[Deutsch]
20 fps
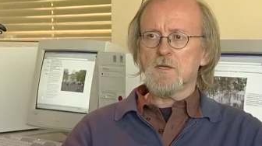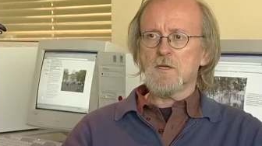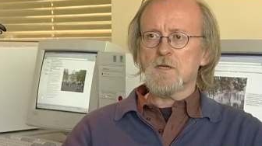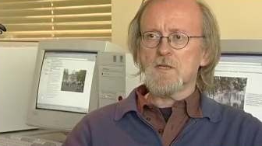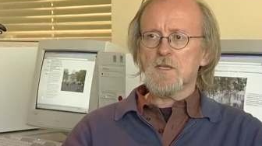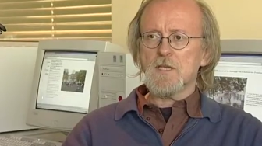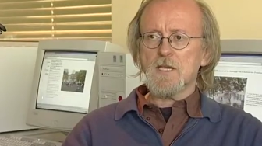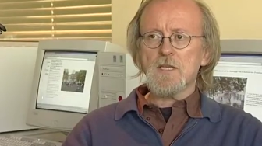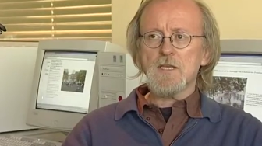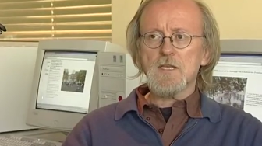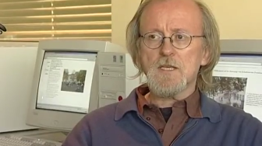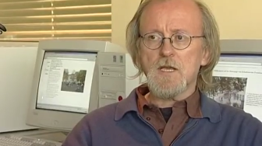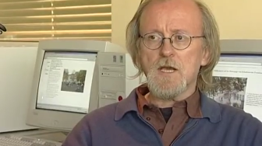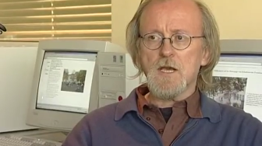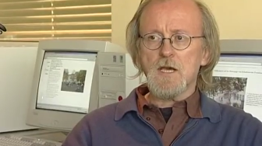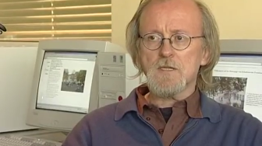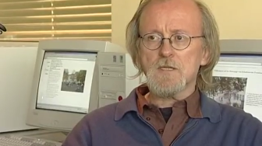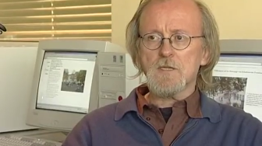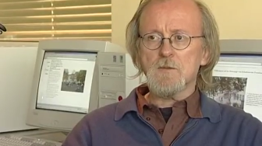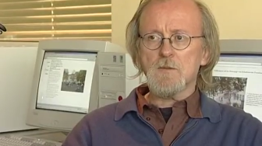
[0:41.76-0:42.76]
jeglicher
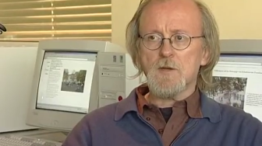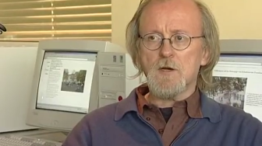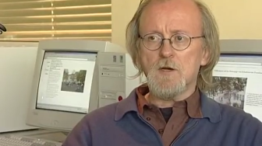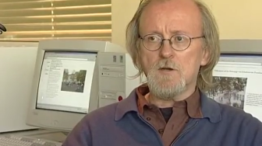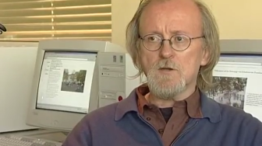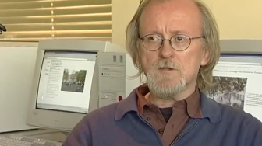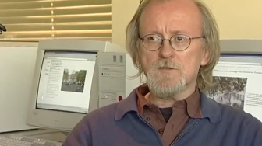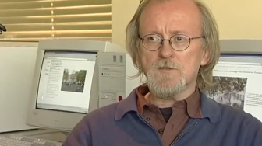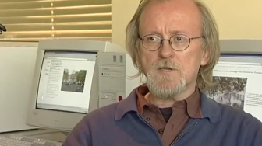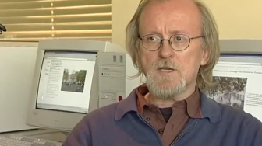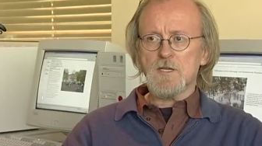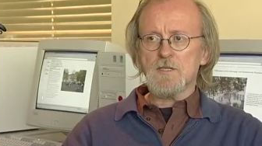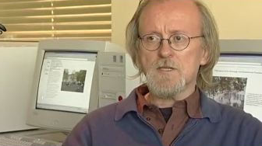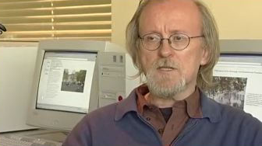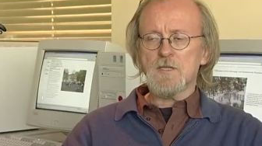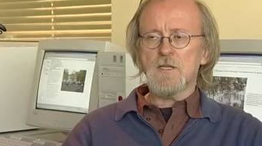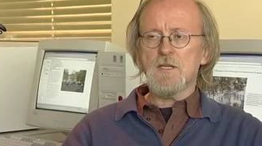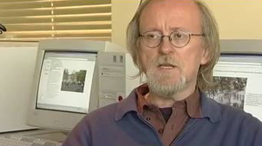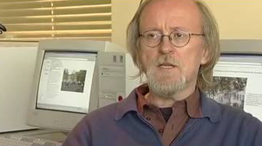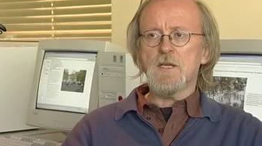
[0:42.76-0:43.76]
Art gebraucht
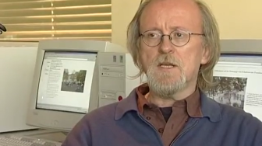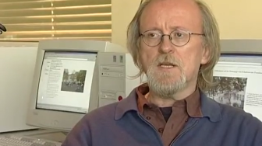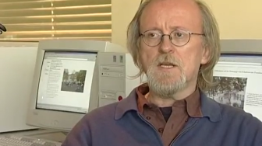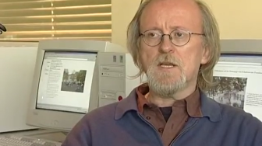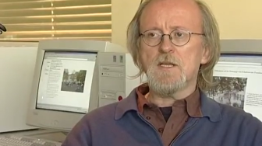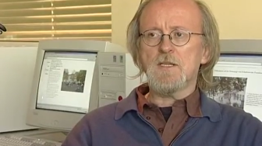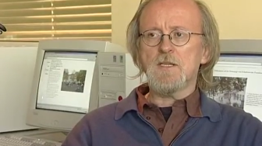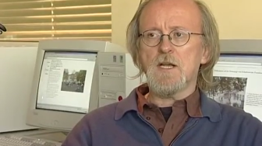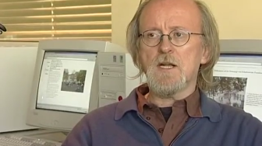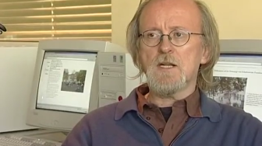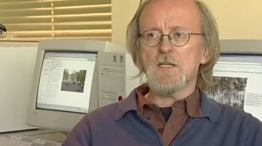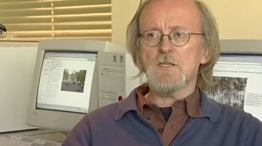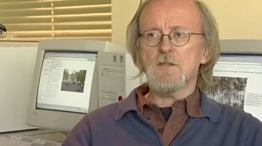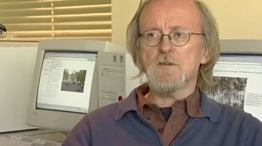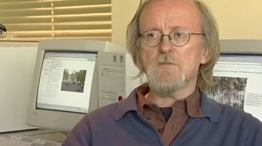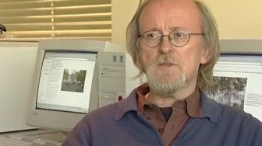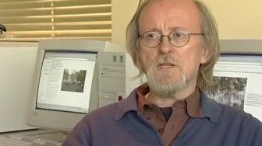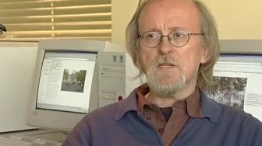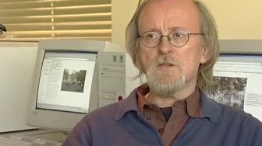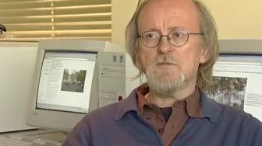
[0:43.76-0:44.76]
werden, enthalten
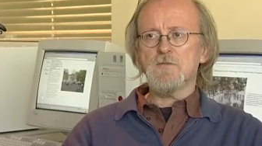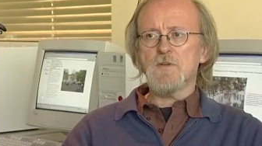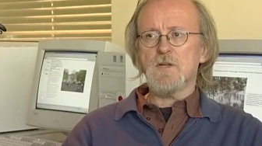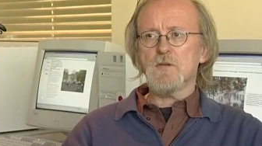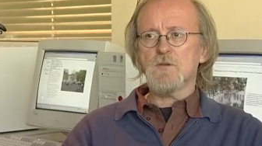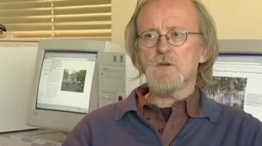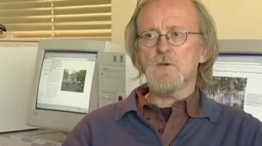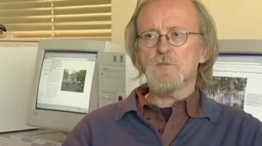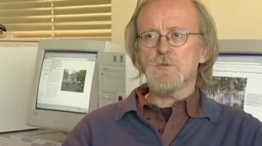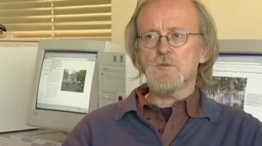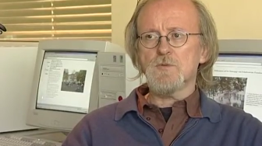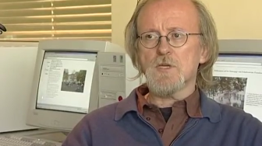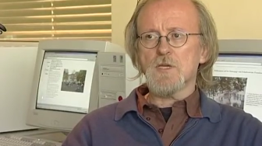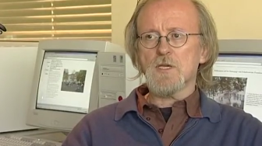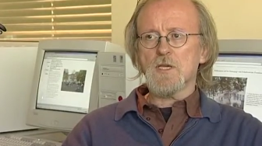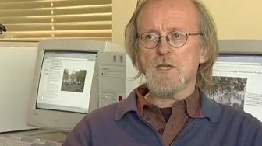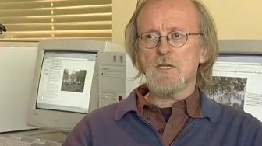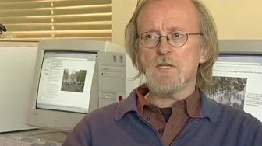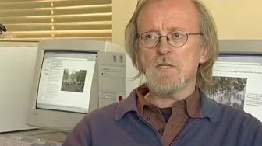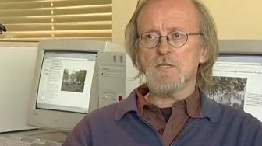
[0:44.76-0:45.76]
auf jeden Fall
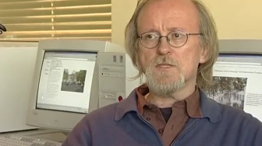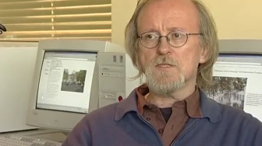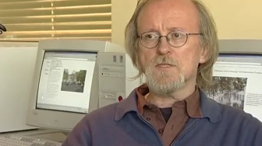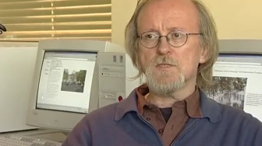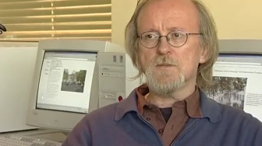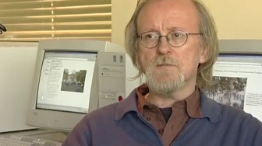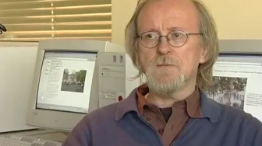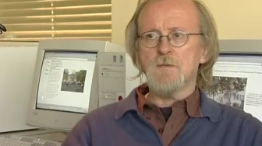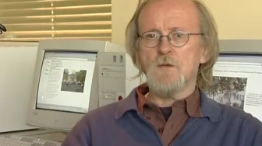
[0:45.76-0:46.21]
Computerkenntnisse.